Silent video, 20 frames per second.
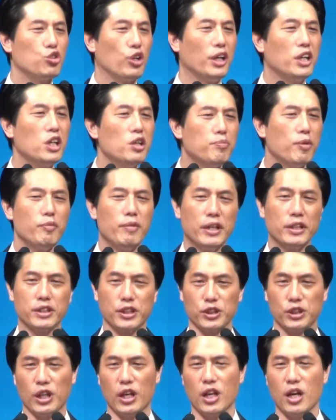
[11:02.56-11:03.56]
죄를 범한
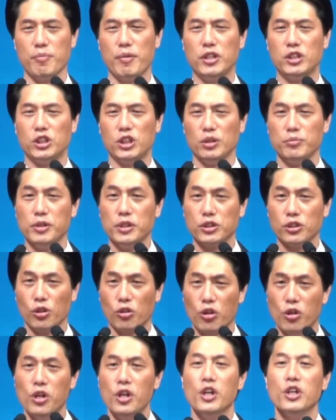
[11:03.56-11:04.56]
그 사람의 짐을
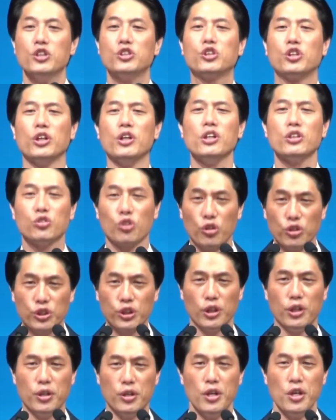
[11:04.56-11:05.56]
서로
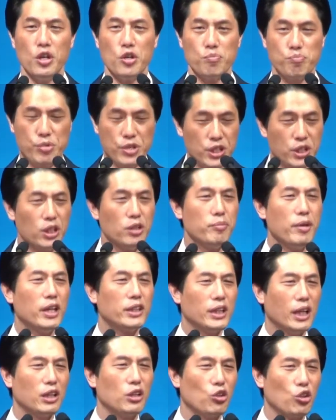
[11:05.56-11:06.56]
져줘서 믿음의
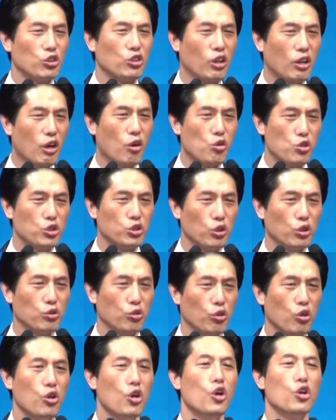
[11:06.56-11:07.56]
자리로 돌아올 수
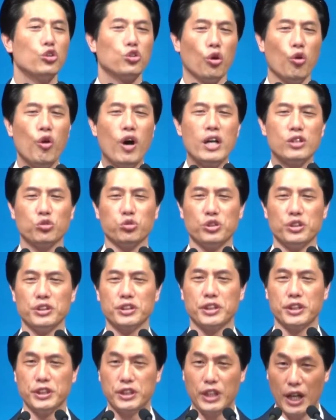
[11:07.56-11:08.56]
있도록
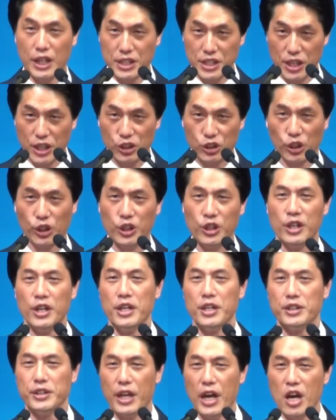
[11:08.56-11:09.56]
도와주는 그 자리에서
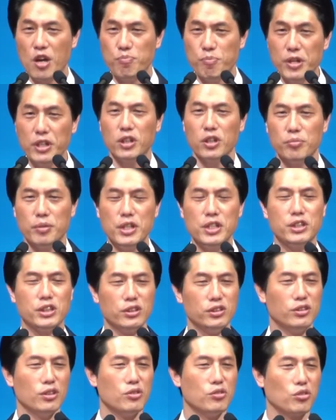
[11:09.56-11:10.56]
내 믿음이
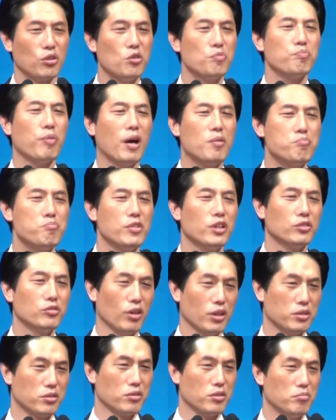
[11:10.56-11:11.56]
진정으로
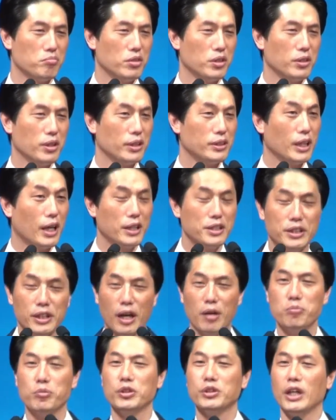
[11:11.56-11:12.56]
판명되는 겁니다. 자, 이제
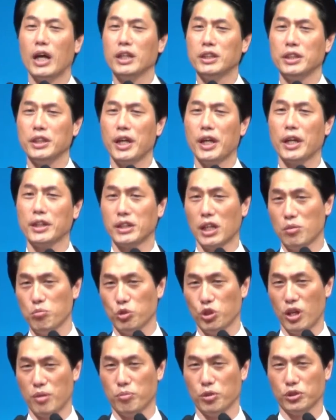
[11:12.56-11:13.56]
한번 자신에게
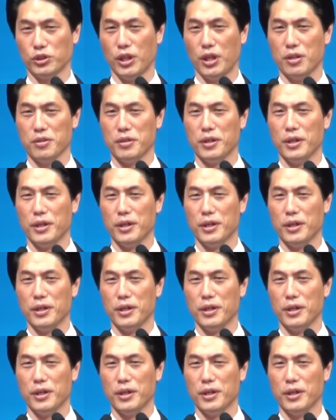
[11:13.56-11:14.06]
자문해 보세요.